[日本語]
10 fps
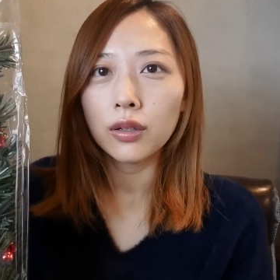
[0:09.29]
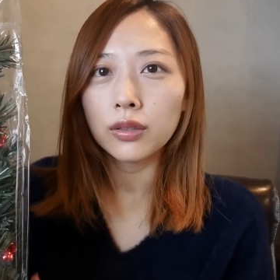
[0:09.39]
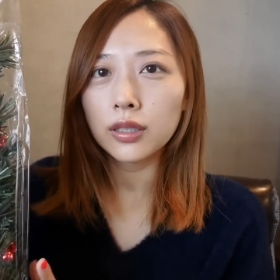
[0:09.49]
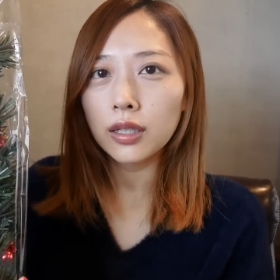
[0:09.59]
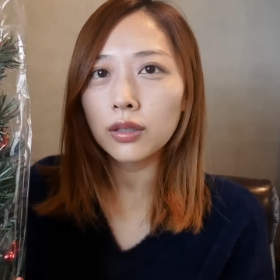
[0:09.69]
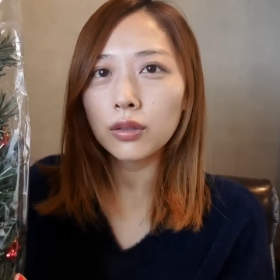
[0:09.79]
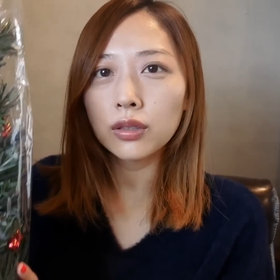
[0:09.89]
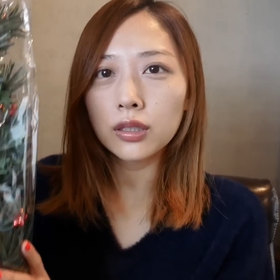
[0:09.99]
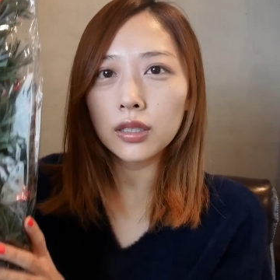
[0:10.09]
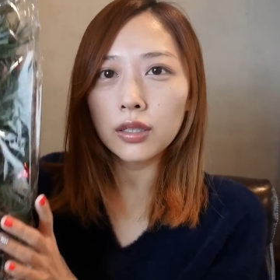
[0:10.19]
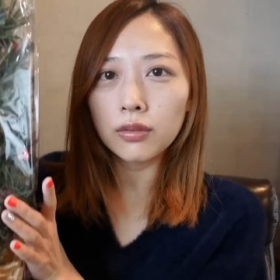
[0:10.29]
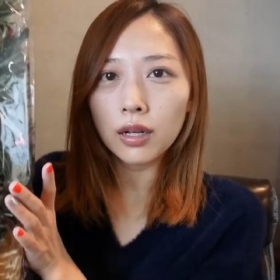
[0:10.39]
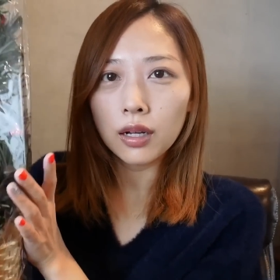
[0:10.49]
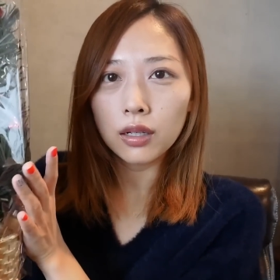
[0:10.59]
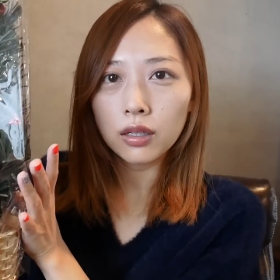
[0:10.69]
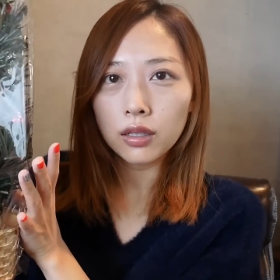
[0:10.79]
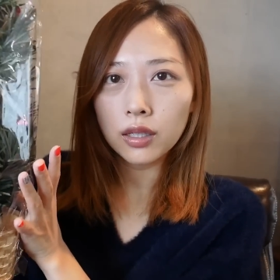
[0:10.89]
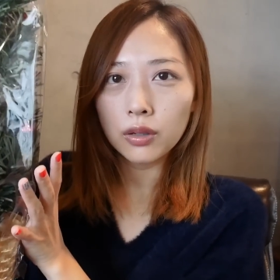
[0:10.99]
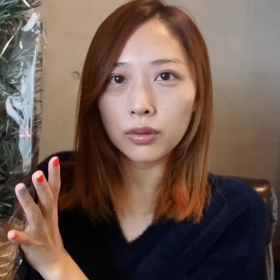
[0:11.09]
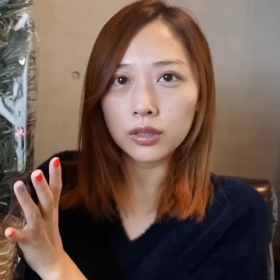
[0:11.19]
こちらのツリーは
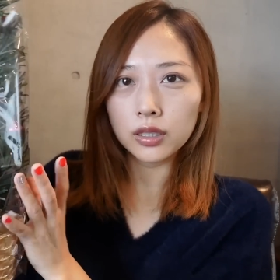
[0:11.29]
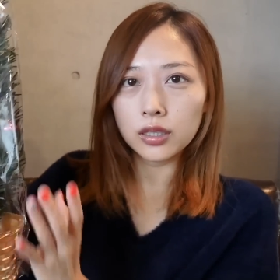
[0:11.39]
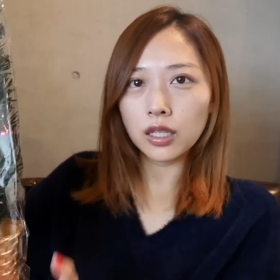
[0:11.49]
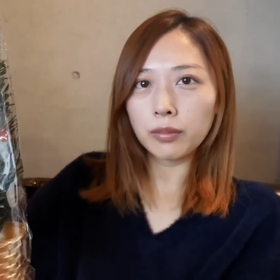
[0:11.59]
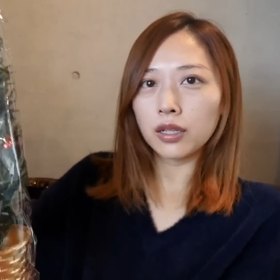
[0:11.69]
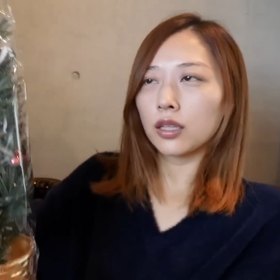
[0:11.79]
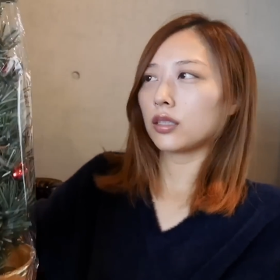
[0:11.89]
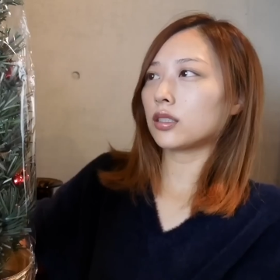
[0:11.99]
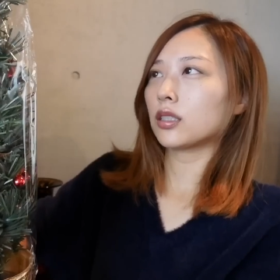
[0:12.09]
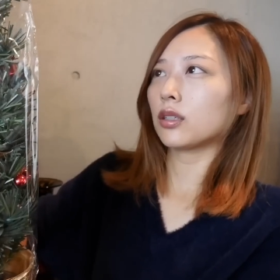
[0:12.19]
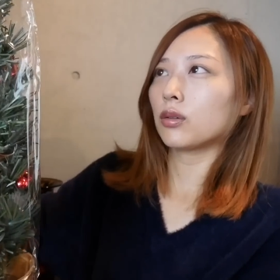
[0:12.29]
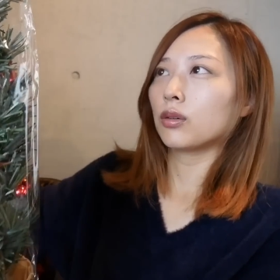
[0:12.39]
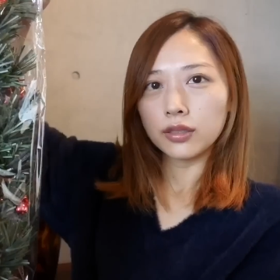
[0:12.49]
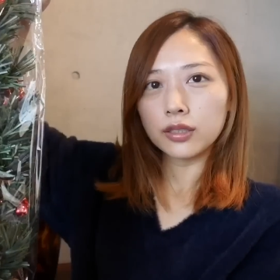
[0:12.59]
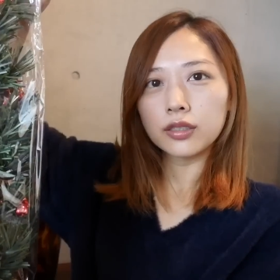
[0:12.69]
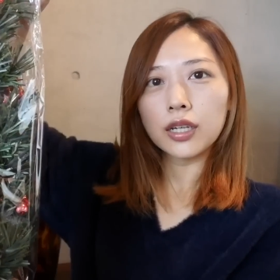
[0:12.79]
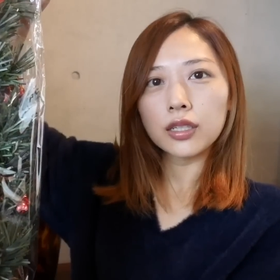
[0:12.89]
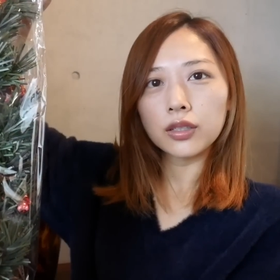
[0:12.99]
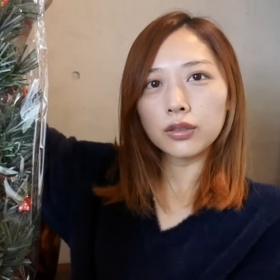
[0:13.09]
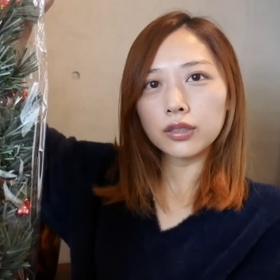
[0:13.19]
結構小さめなんですけど、机
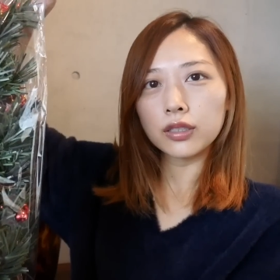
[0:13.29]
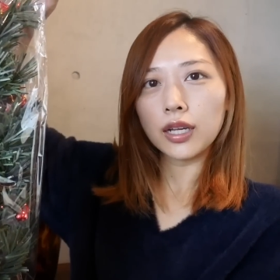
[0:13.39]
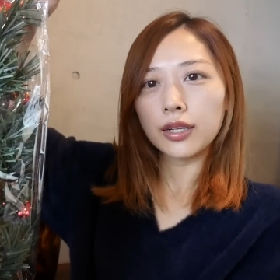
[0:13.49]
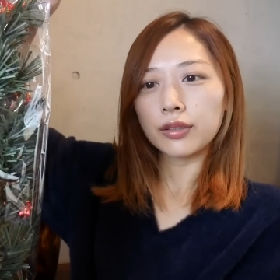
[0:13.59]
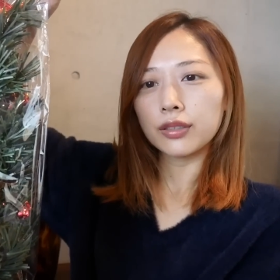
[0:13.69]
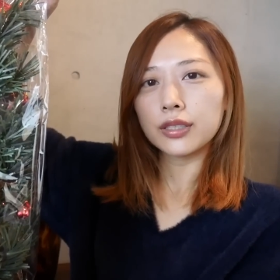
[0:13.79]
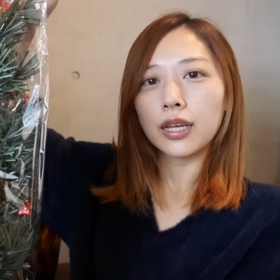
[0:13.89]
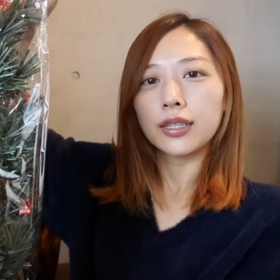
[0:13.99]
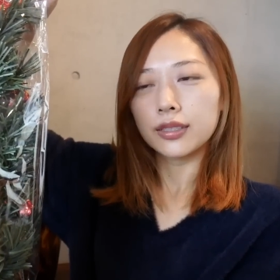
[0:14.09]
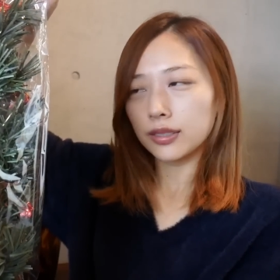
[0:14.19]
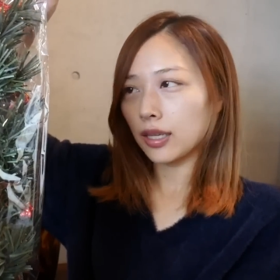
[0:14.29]
に乗るぐらいのサイズ